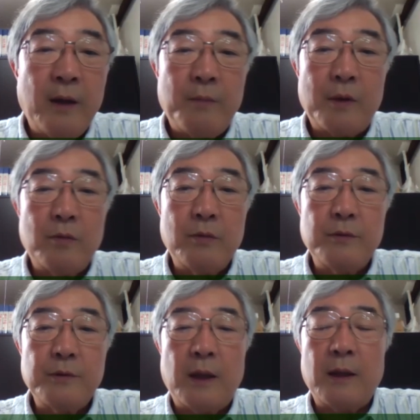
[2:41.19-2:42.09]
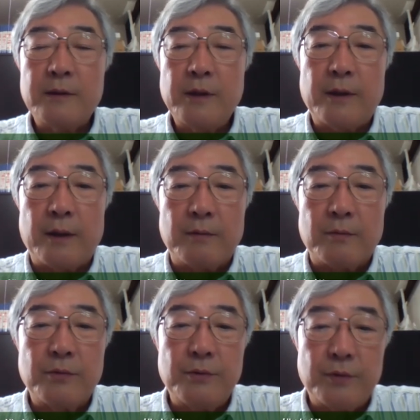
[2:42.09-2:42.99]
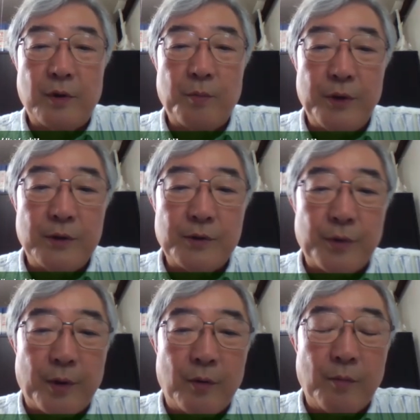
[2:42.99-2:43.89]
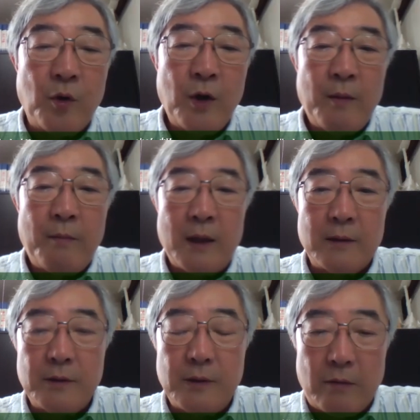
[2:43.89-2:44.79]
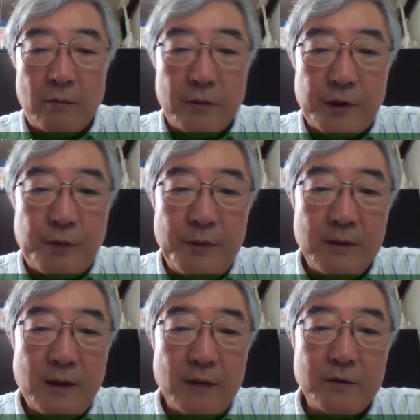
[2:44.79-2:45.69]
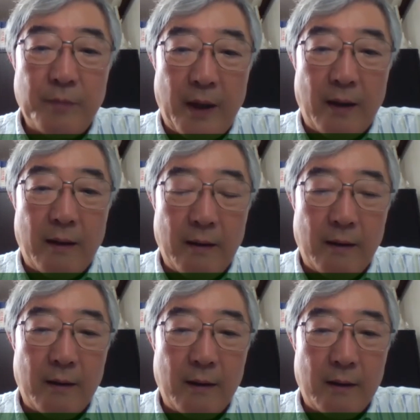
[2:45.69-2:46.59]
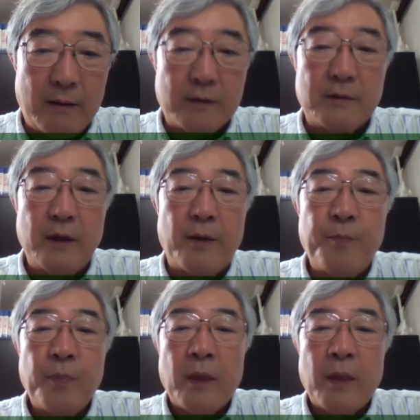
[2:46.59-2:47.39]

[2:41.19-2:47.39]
まあ、労働者政権と言ってもいいんでしょうけども、まあ、あの市民革命、えー、ですね。